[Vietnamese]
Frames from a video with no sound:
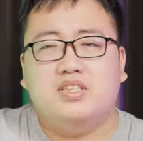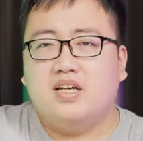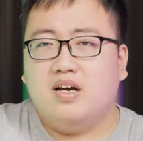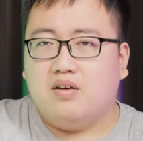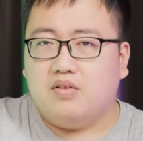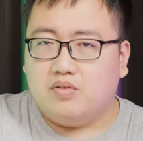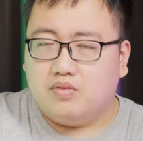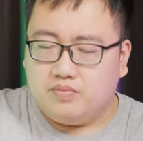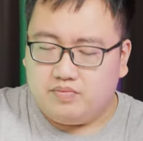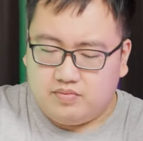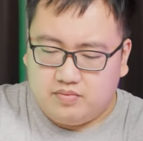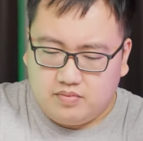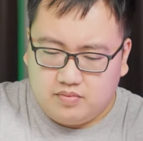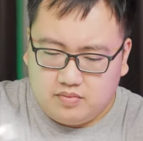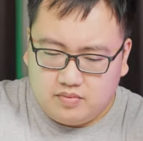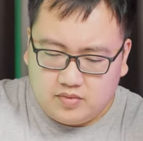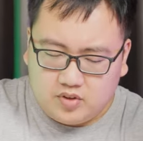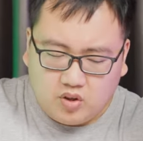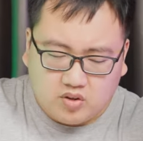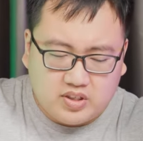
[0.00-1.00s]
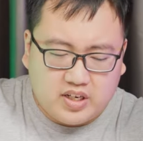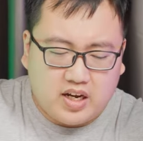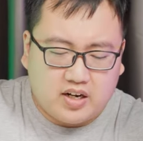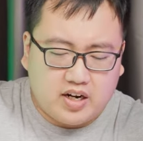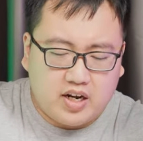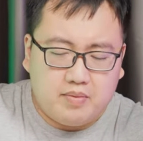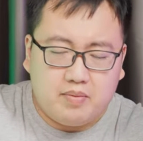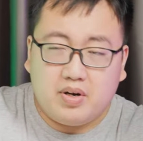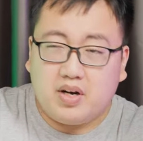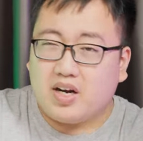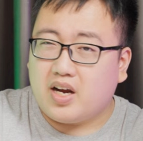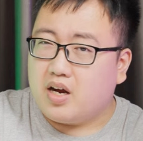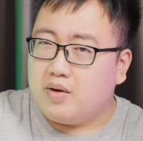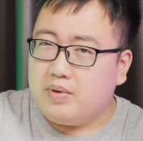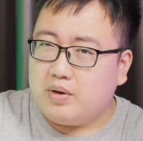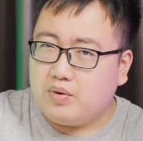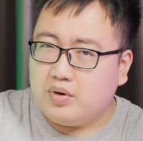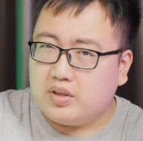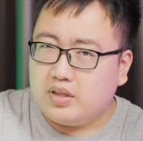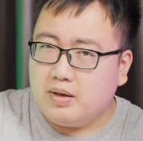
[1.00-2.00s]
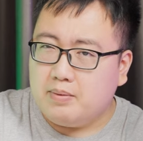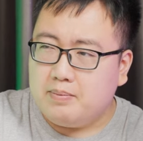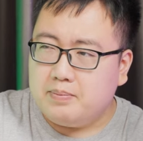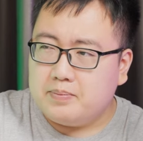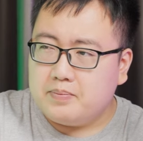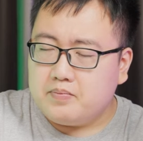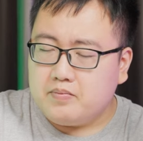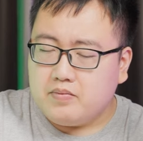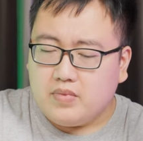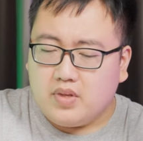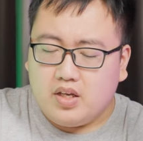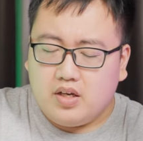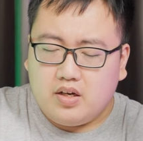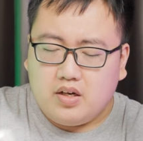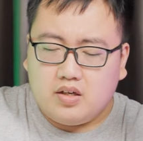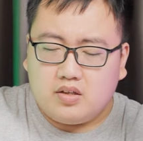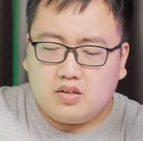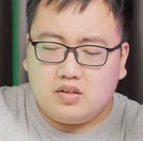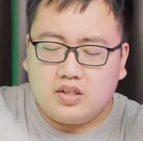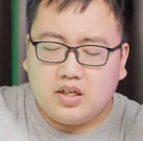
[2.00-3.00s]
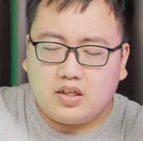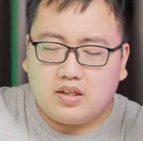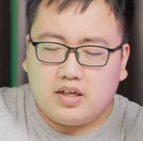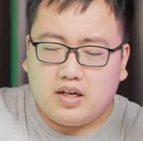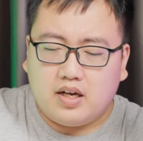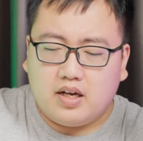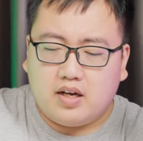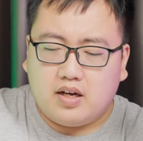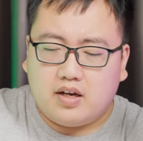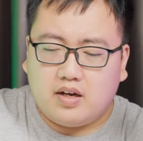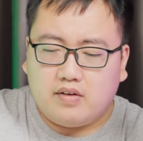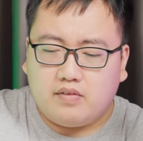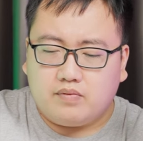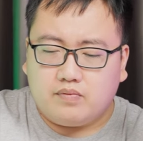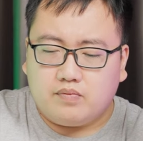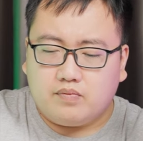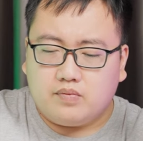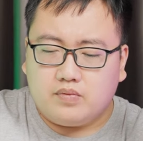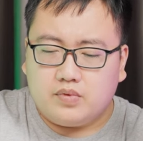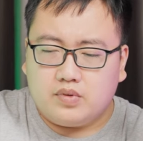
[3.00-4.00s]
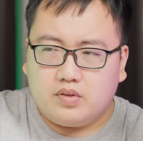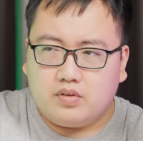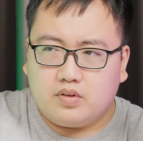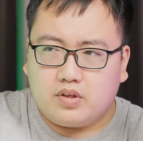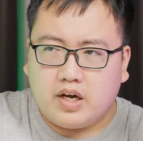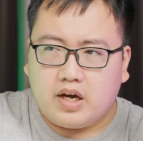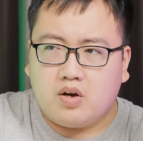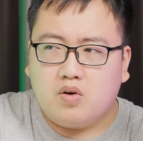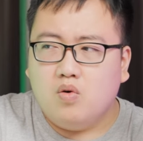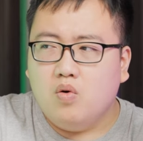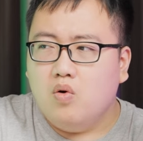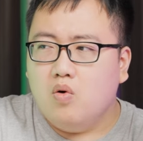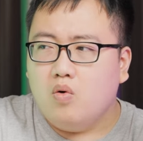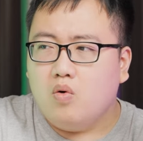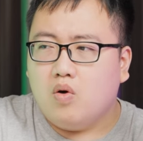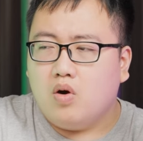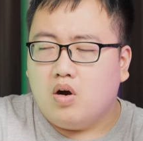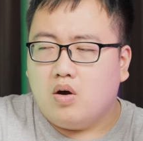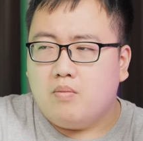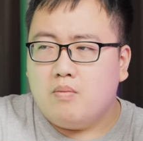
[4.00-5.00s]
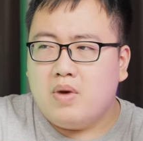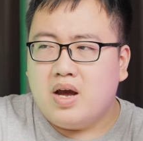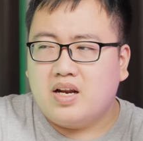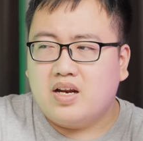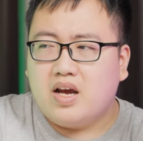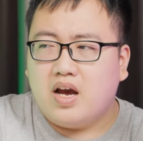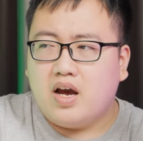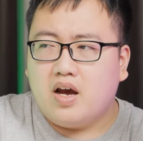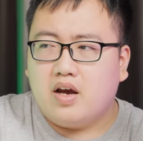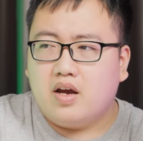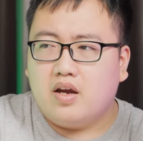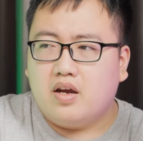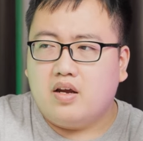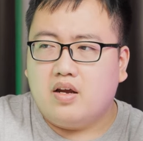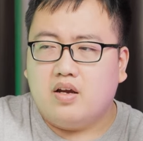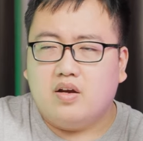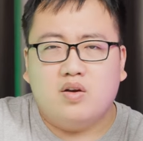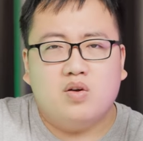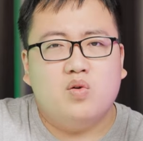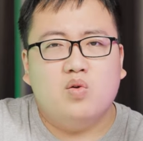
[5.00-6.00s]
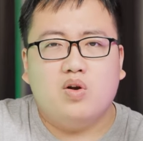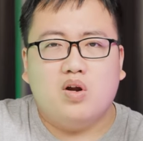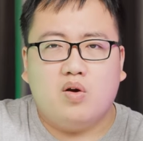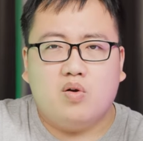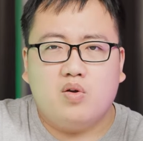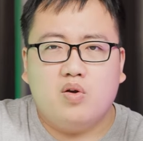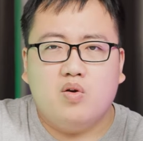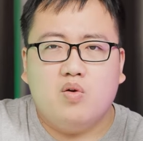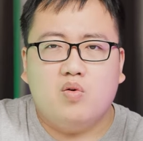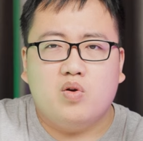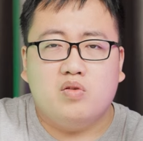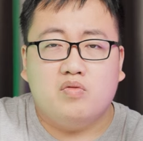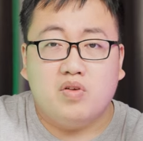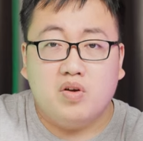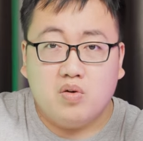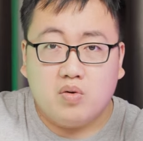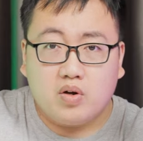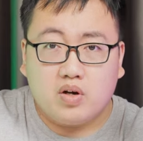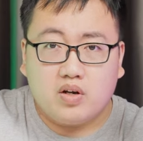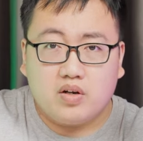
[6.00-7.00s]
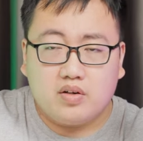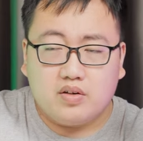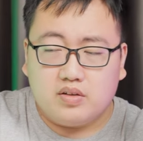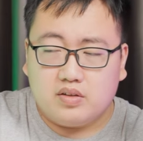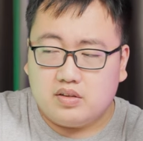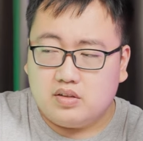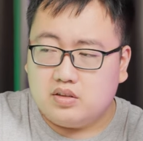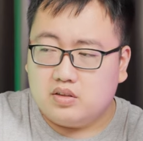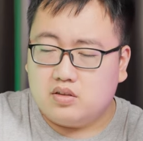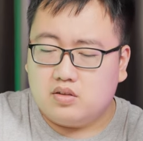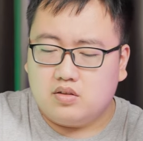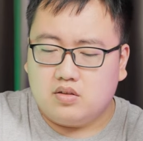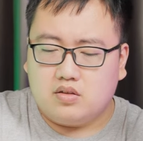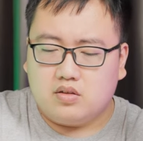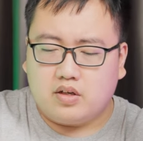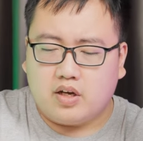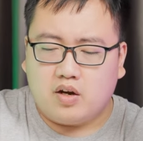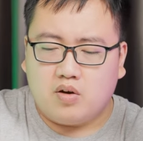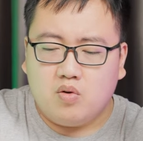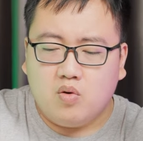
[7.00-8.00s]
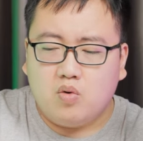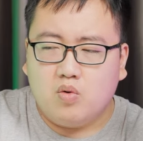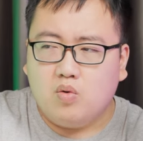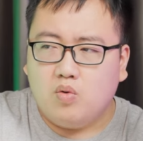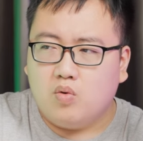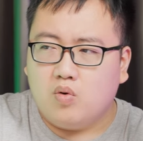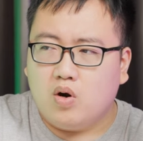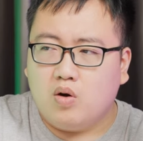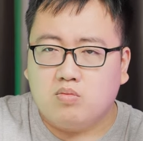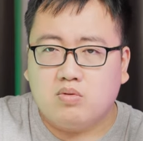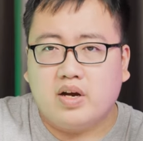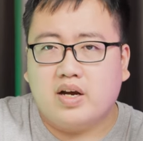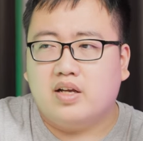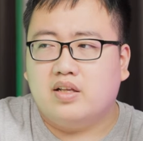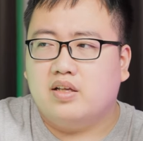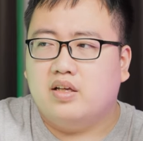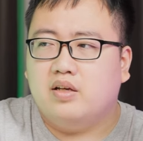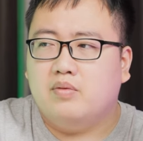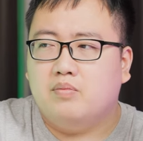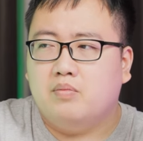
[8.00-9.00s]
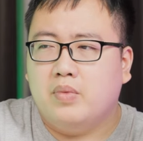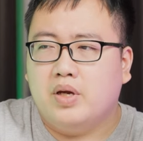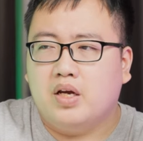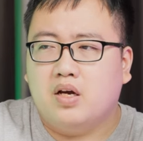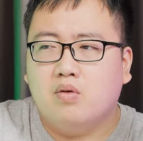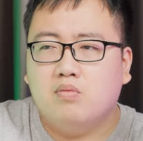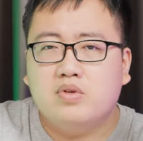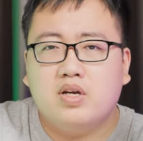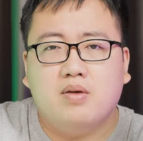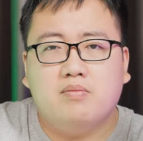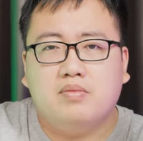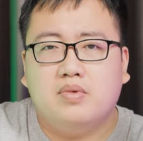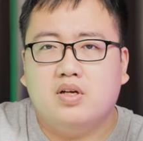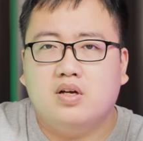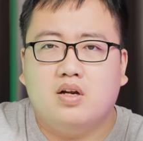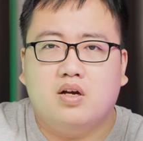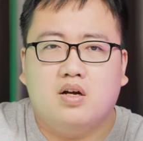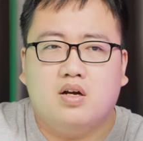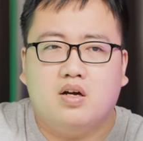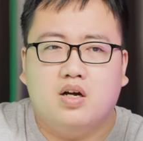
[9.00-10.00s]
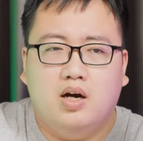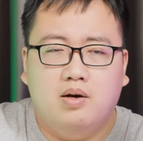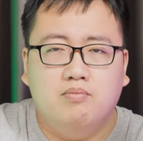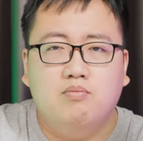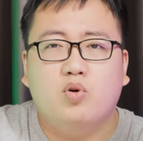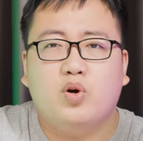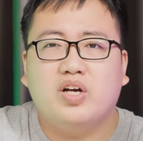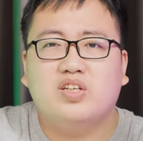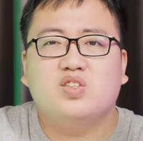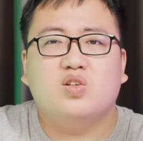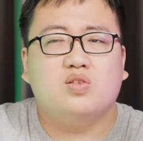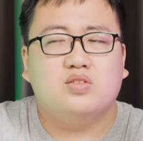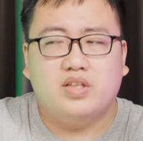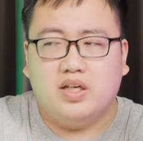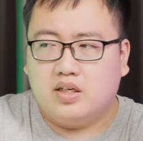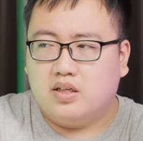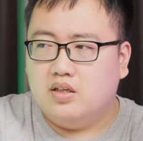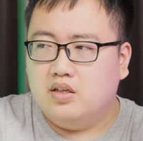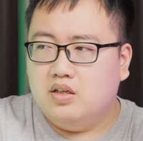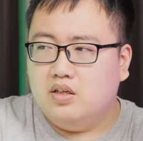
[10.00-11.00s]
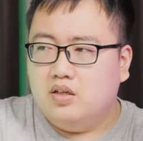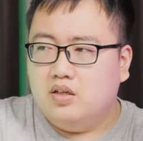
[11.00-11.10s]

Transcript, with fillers: thì sao? Rõ ràng đây mới là cái các bạn quan tâm. Thứ nhất là cái gu của Bad guy Good audio review ấy, cái gu của ông này thì mình không nhầm là ấm một cách rõ rệt,